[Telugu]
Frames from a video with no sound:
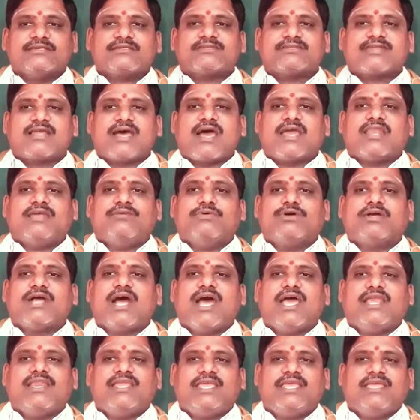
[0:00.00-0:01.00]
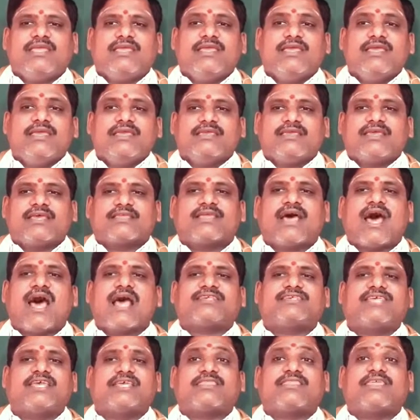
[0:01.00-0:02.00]
స్నానము కానీ
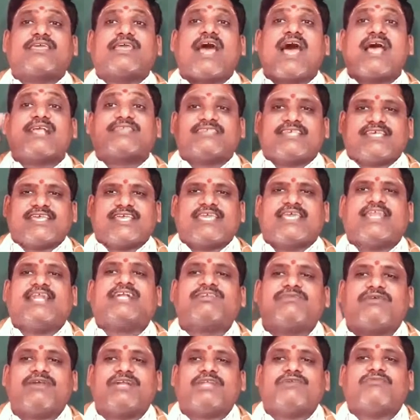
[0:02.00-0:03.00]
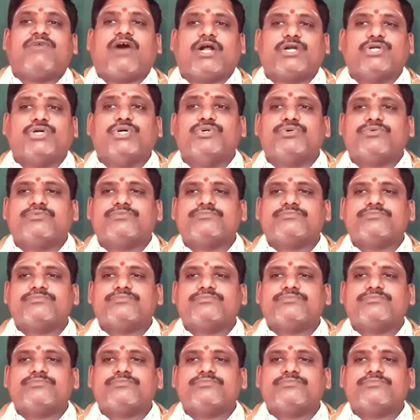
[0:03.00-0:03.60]
యథాశక్తిగా చేయనటువంటి వాడు